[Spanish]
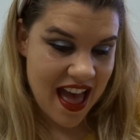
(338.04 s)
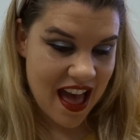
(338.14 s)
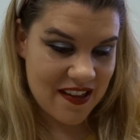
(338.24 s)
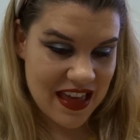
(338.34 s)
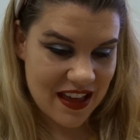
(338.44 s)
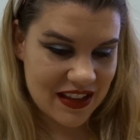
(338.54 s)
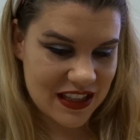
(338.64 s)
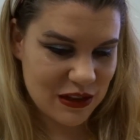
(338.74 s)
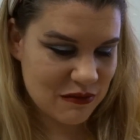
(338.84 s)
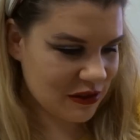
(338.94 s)
Había
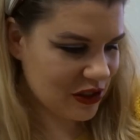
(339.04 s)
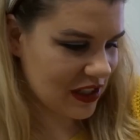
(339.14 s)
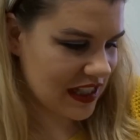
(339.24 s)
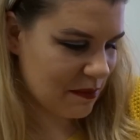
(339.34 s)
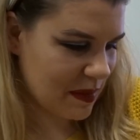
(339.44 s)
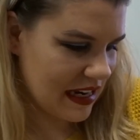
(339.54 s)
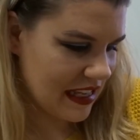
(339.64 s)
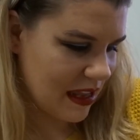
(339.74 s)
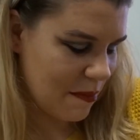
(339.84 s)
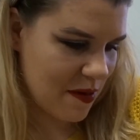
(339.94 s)
visto mucho estas
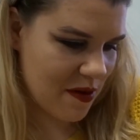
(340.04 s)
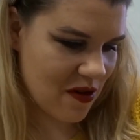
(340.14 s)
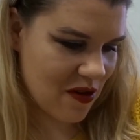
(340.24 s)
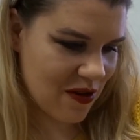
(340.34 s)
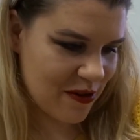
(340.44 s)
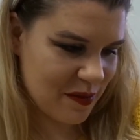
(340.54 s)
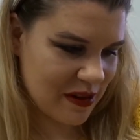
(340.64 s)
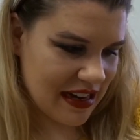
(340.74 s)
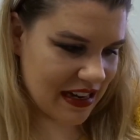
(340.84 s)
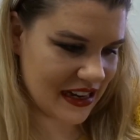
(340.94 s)
paletas por,
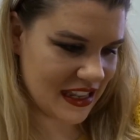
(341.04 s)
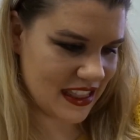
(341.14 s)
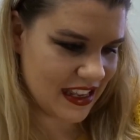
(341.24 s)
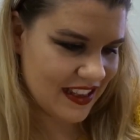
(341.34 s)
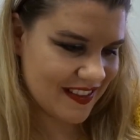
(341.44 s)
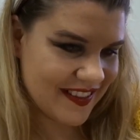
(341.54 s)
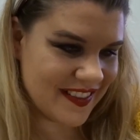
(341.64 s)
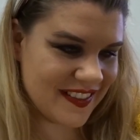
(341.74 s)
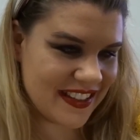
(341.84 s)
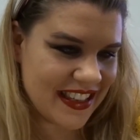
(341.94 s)
las redes.
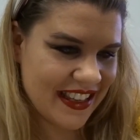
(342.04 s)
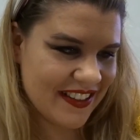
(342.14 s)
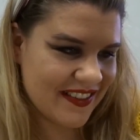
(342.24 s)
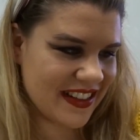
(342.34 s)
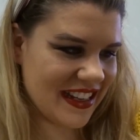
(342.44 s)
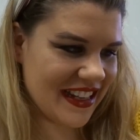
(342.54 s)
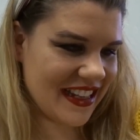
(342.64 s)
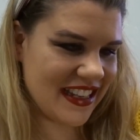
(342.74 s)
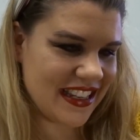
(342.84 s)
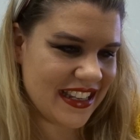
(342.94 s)
¡Oh, qué
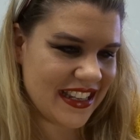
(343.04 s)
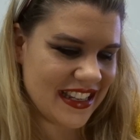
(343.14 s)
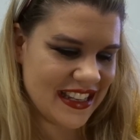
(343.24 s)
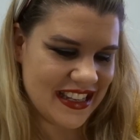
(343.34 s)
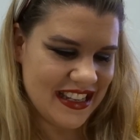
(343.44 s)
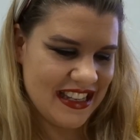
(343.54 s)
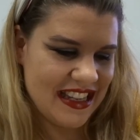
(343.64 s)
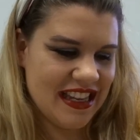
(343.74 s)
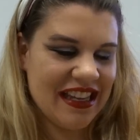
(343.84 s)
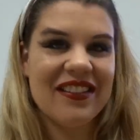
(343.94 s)
guay!
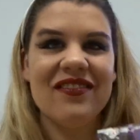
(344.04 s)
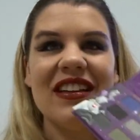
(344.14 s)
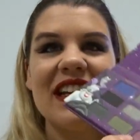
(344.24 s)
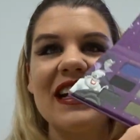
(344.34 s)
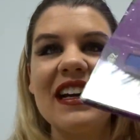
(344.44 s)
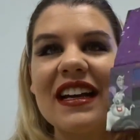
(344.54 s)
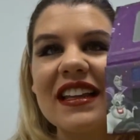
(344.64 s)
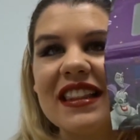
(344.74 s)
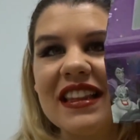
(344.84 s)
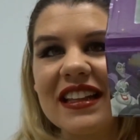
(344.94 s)
Mirad
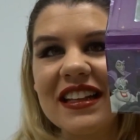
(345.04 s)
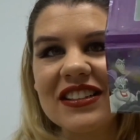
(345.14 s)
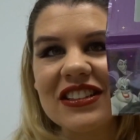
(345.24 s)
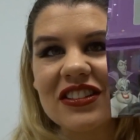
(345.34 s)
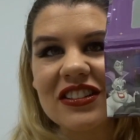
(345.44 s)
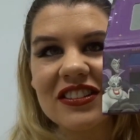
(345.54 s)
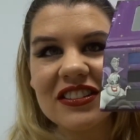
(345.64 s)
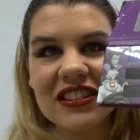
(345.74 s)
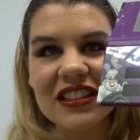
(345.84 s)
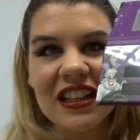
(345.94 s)
los
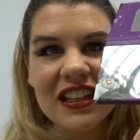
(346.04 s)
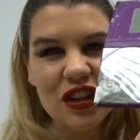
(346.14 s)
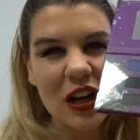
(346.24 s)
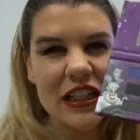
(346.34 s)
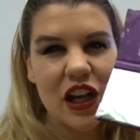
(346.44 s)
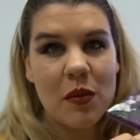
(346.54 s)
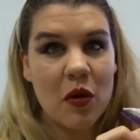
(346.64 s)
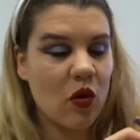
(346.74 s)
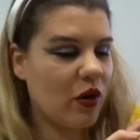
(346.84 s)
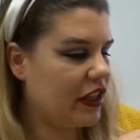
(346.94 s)
tonos. Son así como
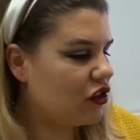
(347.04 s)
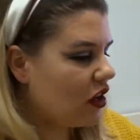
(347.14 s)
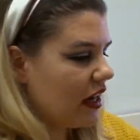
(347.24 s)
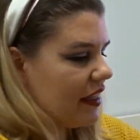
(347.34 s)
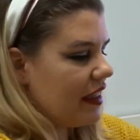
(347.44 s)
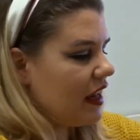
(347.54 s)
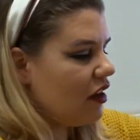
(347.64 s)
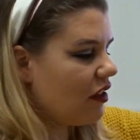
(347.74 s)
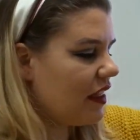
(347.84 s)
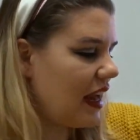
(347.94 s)
oscuritos el de,
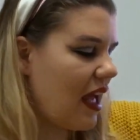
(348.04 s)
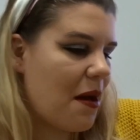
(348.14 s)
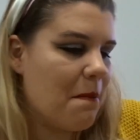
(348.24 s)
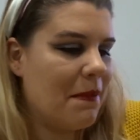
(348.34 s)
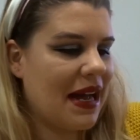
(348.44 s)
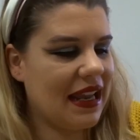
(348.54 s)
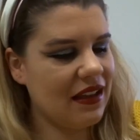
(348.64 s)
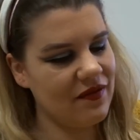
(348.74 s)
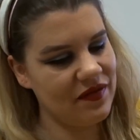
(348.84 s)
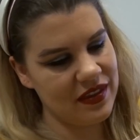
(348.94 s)
los de las
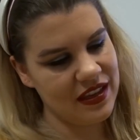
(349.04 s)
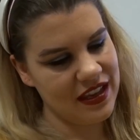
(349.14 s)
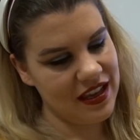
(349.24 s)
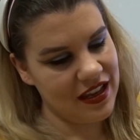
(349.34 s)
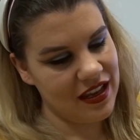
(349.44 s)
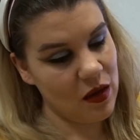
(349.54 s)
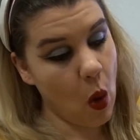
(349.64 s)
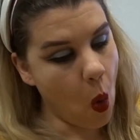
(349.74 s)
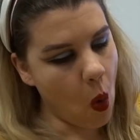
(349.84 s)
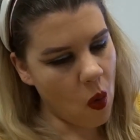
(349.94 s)
malas.
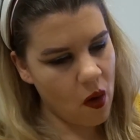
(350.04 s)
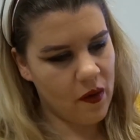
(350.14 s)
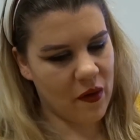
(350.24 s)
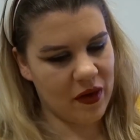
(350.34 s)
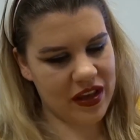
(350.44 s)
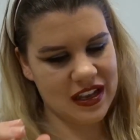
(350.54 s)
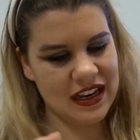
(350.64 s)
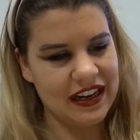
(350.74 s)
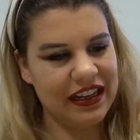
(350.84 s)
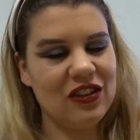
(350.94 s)
¡Oh! Y
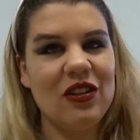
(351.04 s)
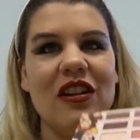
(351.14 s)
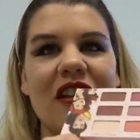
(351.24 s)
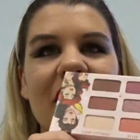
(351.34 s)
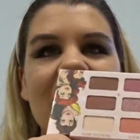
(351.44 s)
claritos los de